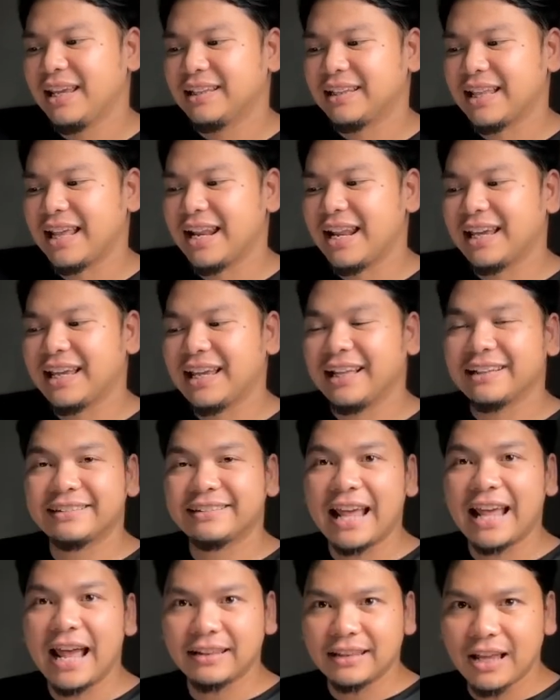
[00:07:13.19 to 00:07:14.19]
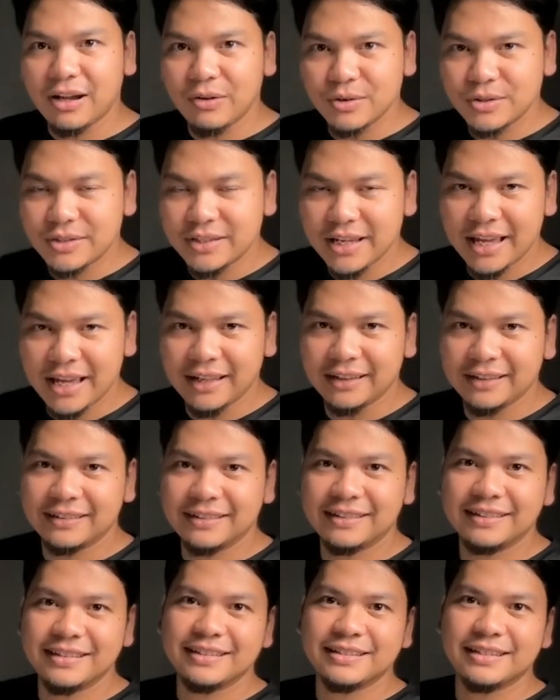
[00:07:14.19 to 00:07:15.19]
Talagang tatagos yan
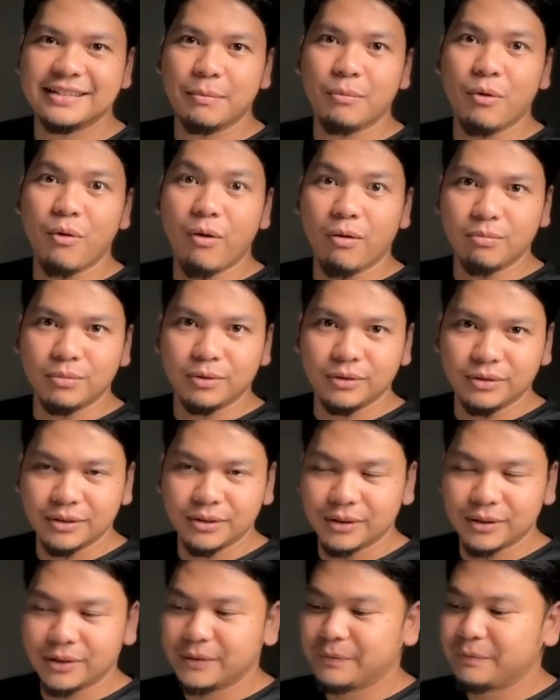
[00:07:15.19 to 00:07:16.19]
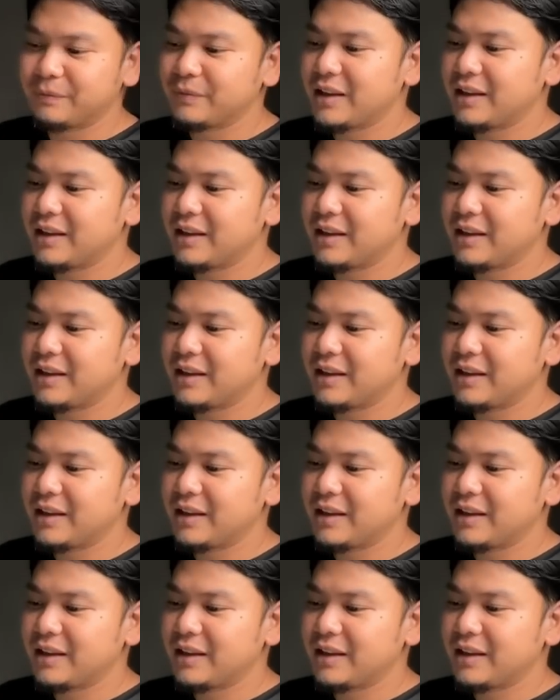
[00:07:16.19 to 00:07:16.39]
sa buong mundo.